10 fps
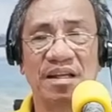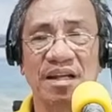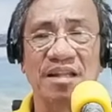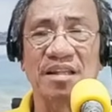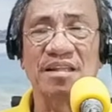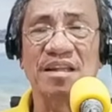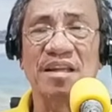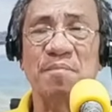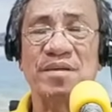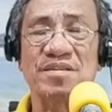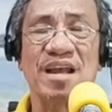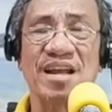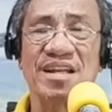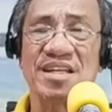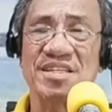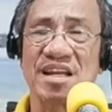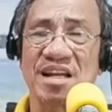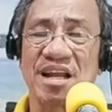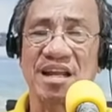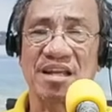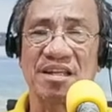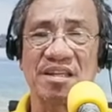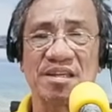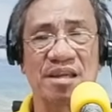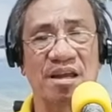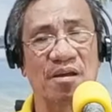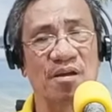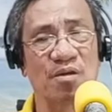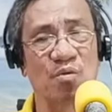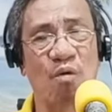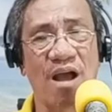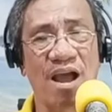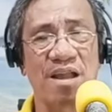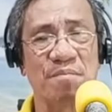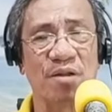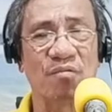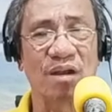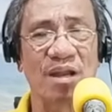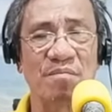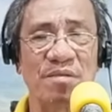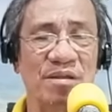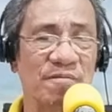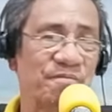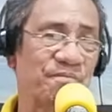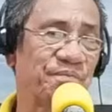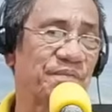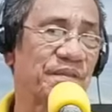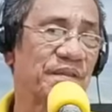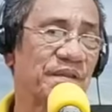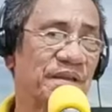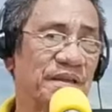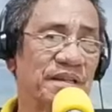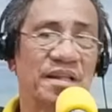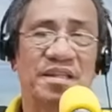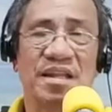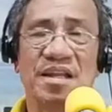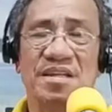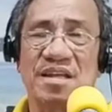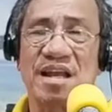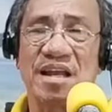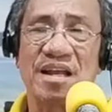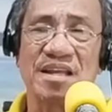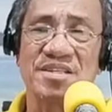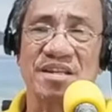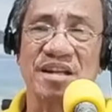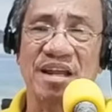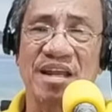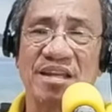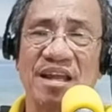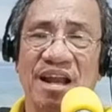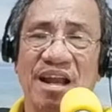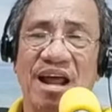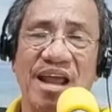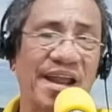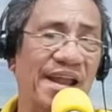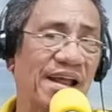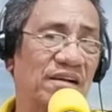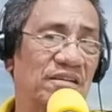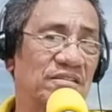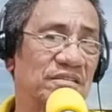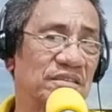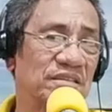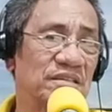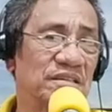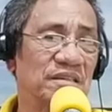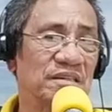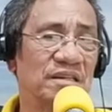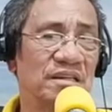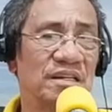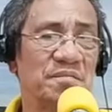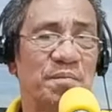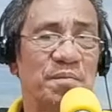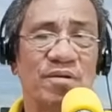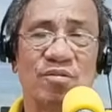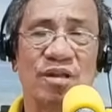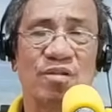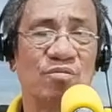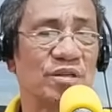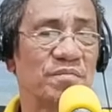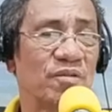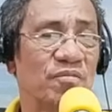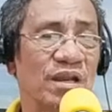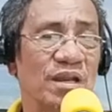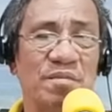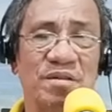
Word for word: And dandani pa saan nga na isarek iti uh, ruangan manong name. Dandani na saan nga na isarek iti garahe na. Iti mapanggudanunan manong name.